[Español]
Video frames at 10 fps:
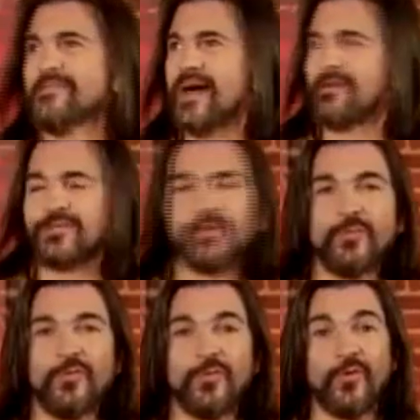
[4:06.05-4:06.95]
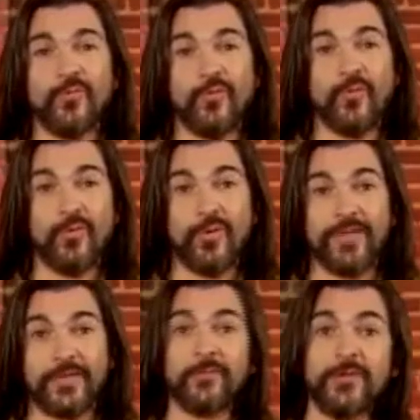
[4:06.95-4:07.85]
mano es como, como
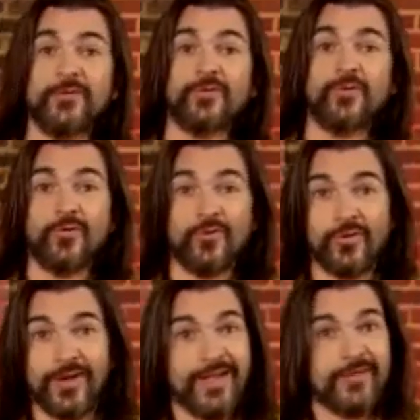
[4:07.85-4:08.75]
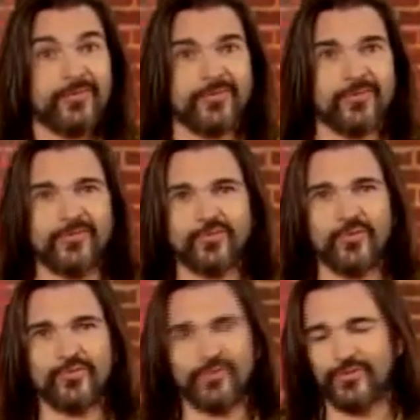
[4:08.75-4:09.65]
atrevido, loco, raro. Cuando, tú,
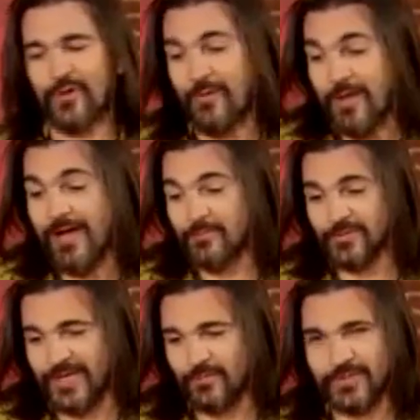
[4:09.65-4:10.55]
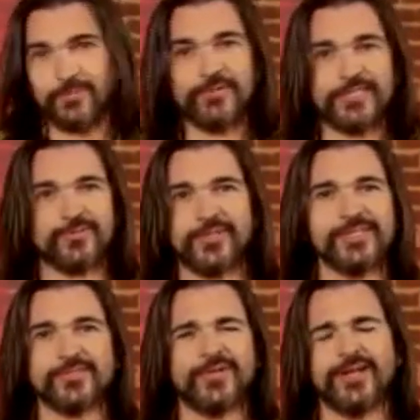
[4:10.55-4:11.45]
cuando hablábamos de la conceptualización de
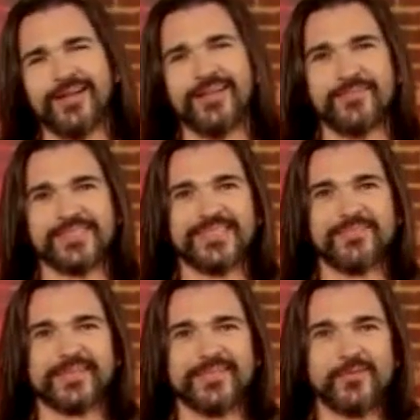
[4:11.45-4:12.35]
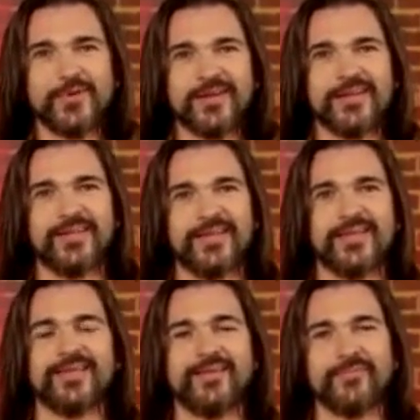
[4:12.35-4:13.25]
esto era bastante particular
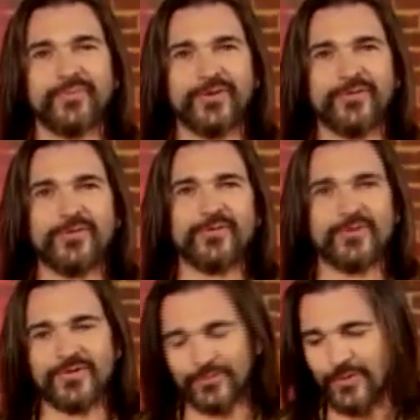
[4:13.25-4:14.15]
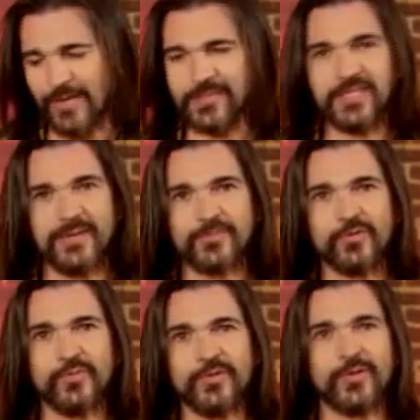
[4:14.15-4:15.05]
pero afortunadamente llegamos a
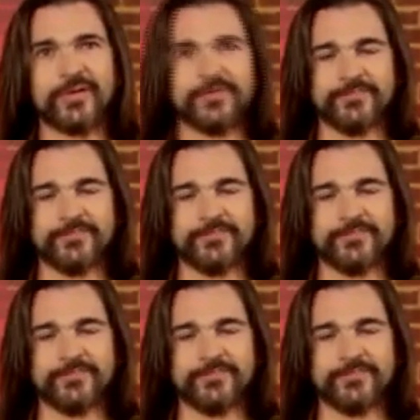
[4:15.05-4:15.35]
un buen lugar.